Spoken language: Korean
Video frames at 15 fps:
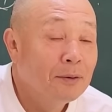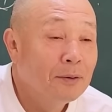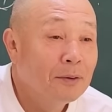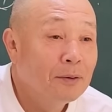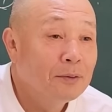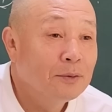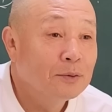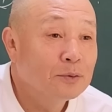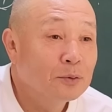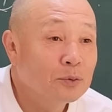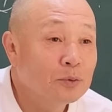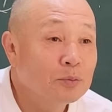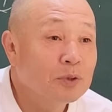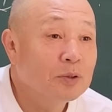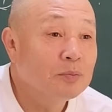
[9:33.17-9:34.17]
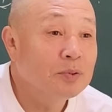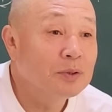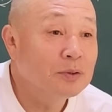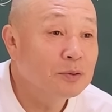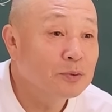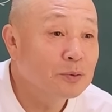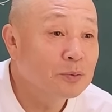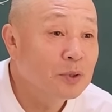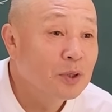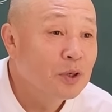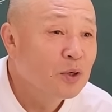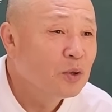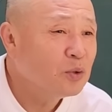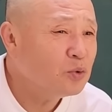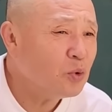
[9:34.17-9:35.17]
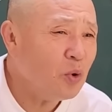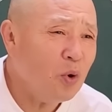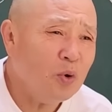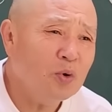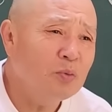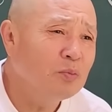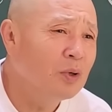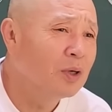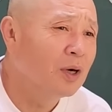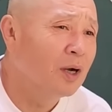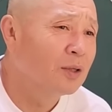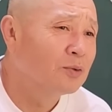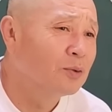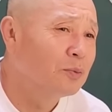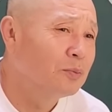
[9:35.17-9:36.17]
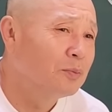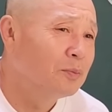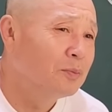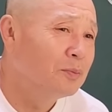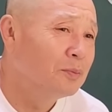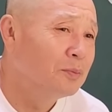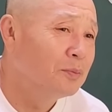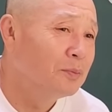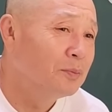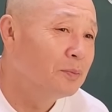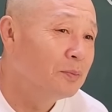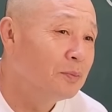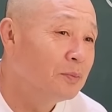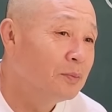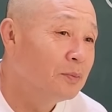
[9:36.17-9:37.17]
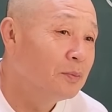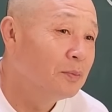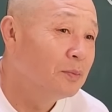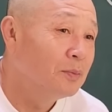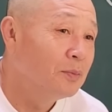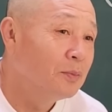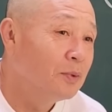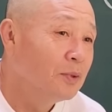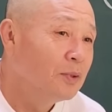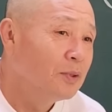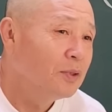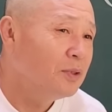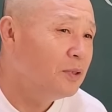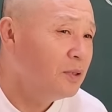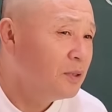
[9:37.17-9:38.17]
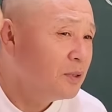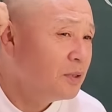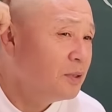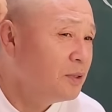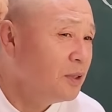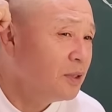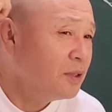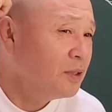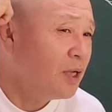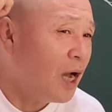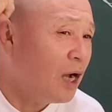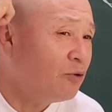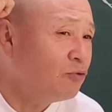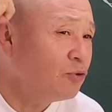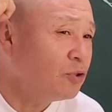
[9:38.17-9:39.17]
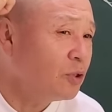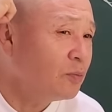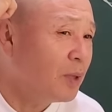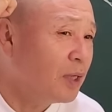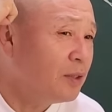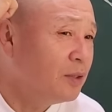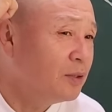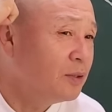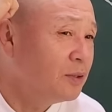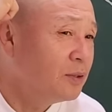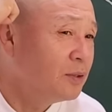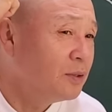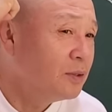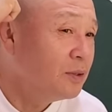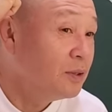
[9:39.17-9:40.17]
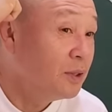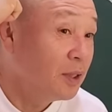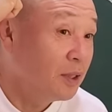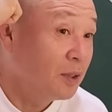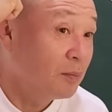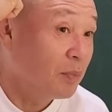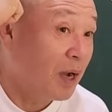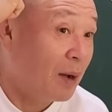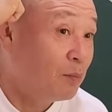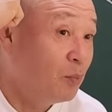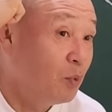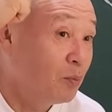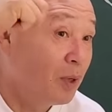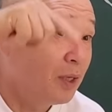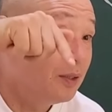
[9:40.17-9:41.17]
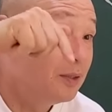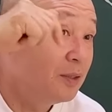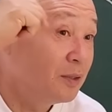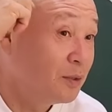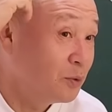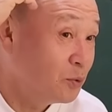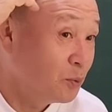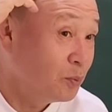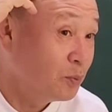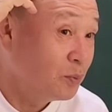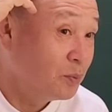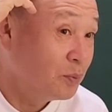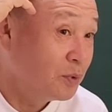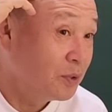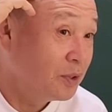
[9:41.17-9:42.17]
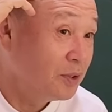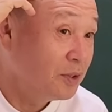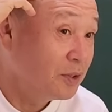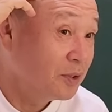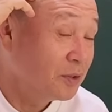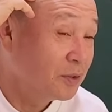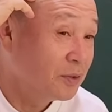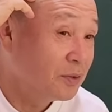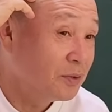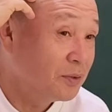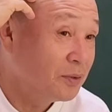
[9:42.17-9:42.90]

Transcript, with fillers: 근데 조금 깊이는 좀 조금 뭔가 좀 음. 그, 그게 그게 한국적 마인드 이게 감목 마인드에서는 좀 떨어지는 거거든.